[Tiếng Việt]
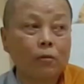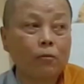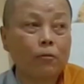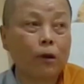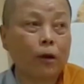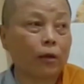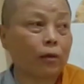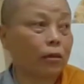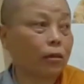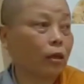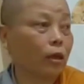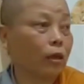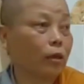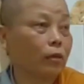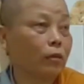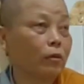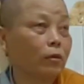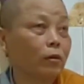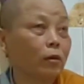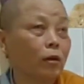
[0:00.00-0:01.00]
Phật
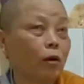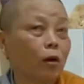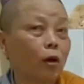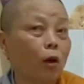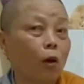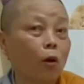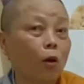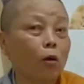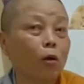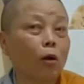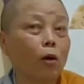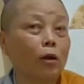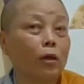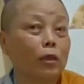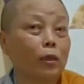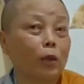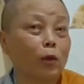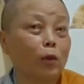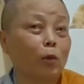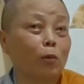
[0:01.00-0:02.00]
à, có
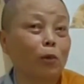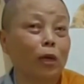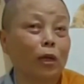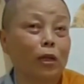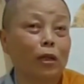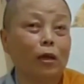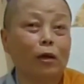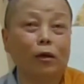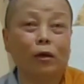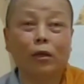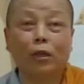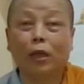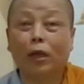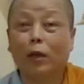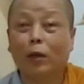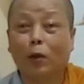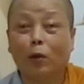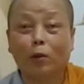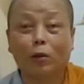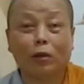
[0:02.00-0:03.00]
nói chung là dựa
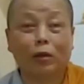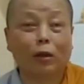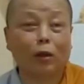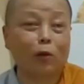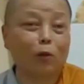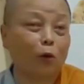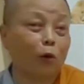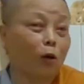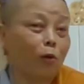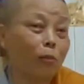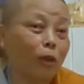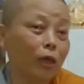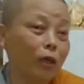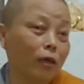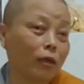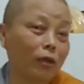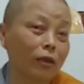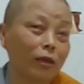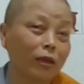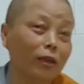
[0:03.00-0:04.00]
thì con không biết,
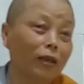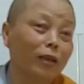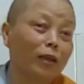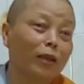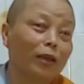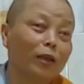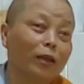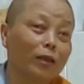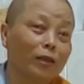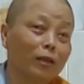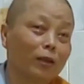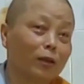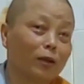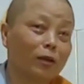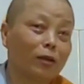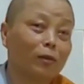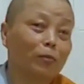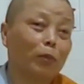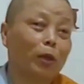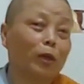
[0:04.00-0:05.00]

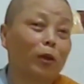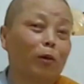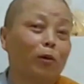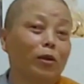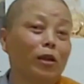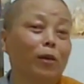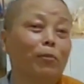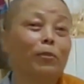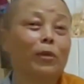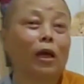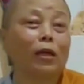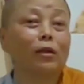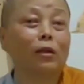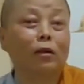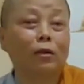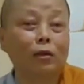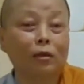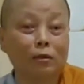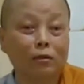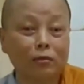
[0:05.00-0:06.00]
mình đâu có dám khẳng định được.